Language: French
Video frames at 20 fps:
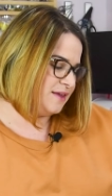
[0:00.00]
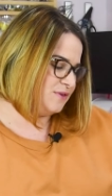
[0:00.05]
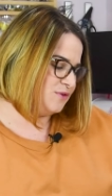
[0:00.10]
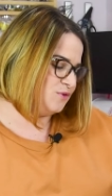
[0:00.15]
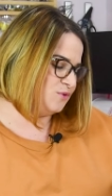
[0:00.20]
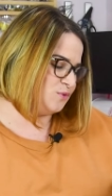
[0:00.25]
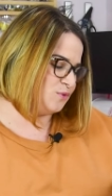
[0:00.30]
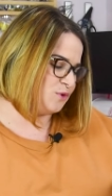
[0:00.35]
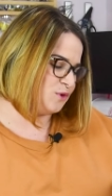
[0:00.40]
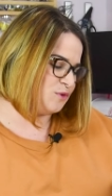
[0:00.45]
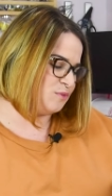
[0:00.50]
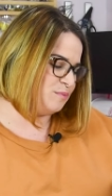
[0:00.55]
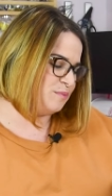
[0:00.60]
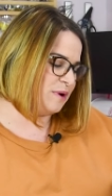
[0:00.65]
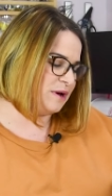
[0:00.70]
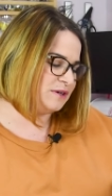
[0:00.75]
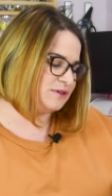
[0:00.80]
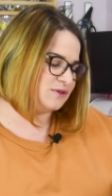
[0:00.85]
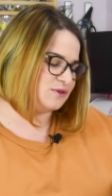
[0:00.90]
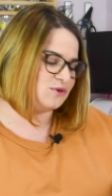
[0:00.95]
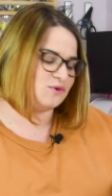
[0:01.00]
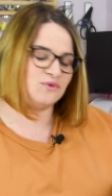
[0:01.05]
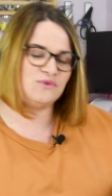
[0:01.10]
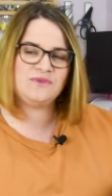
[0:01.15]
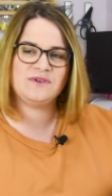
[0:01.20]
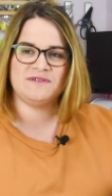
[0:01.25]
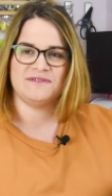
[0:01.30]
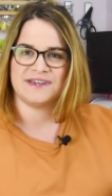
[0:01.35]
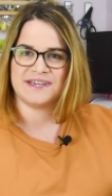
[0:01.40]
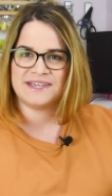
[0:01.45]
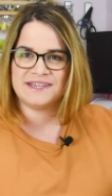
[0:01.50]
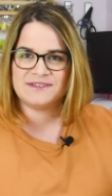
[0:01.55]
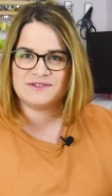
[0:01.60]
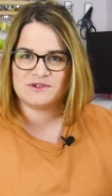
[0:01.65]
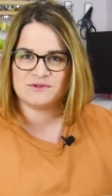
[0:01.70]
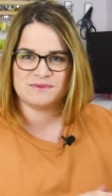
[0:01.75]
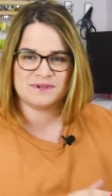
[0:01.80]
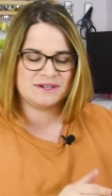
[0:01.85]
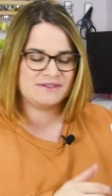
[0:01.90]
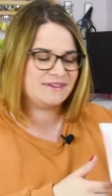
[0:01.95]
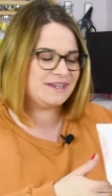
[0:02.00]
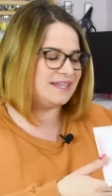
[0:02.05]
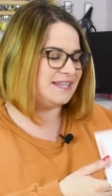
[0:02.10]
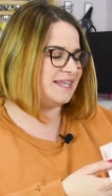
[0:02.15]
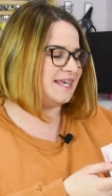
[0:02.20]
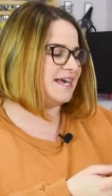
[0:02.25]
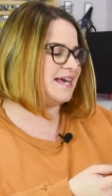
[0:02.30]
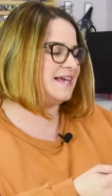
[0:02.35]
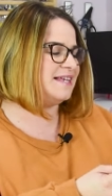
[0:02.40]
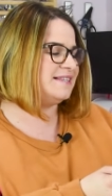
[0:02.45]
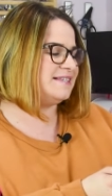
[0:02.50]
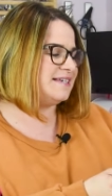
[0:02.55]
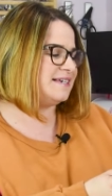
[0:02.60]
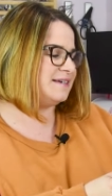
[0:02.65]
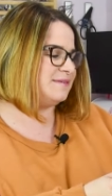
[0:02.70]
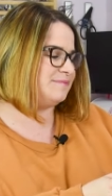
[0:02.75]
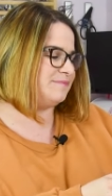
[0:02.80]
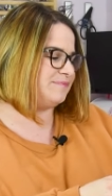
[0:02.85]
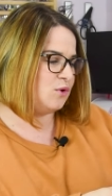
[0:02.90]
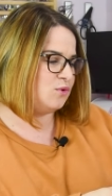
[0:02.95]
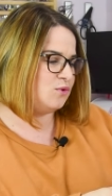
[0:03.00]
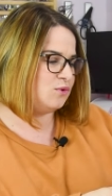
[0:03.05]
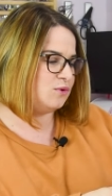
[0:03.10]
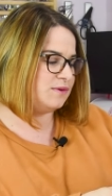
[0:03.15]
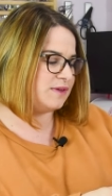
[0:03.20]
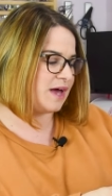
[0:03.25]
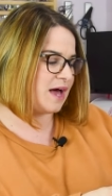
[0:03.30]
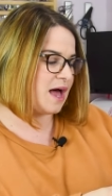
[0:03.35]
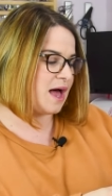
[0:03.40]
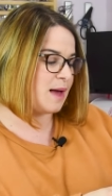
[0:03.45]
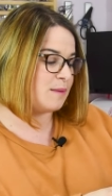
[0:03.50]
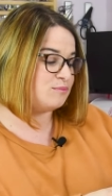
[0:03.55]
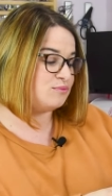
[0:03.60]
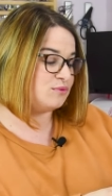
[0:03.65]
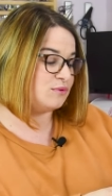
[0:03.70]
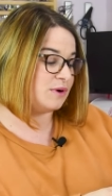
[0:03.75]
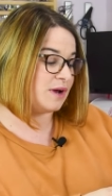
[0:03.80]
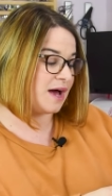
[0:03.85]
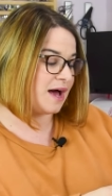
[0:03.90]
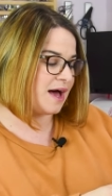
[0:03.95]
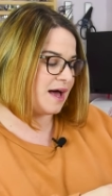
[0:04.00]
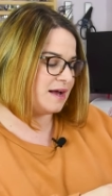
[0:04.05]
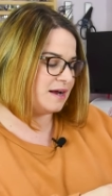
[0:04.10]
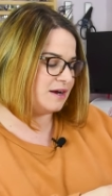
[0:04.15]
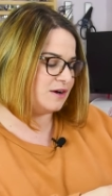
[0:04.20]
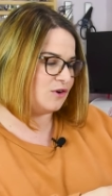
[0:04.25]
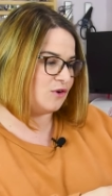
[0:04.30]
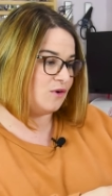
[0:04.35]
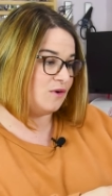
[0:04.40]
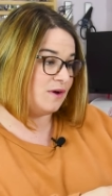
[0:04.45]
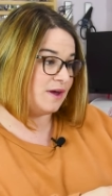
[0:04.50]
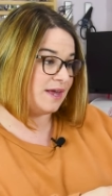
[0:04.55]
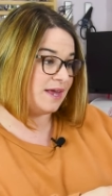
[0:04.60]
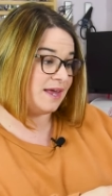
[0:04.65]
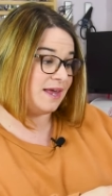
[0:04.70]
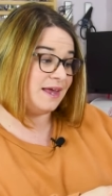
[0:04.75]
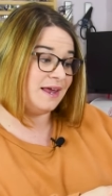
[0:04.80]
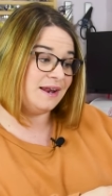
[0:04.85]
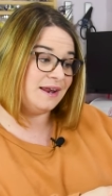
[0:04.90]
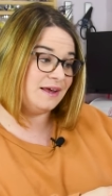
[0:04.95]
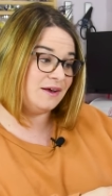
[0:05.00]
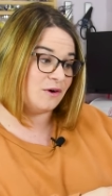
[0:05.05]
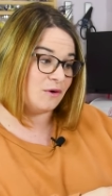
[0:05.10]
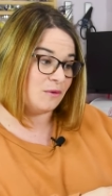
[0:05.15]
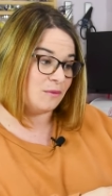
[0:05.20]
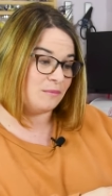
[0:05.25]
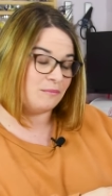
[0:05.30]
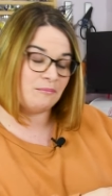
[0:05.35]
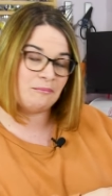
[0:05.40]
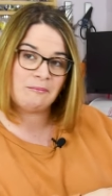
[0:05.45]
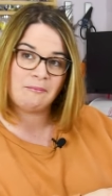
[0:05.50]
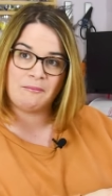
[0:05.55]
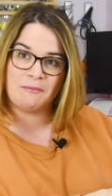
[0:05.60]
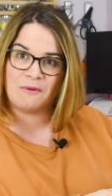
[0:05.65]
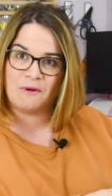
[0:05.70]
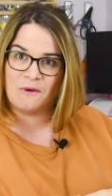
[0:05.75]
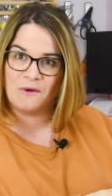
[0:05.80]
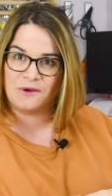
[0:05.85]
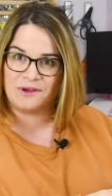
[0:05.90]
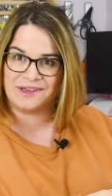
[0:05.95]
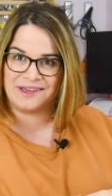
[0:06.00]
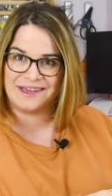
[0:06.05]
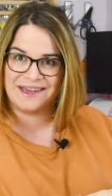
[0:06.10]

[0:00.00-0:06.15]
Donc, box de février 2024. Coudre un pull raglant et élégant. Ok.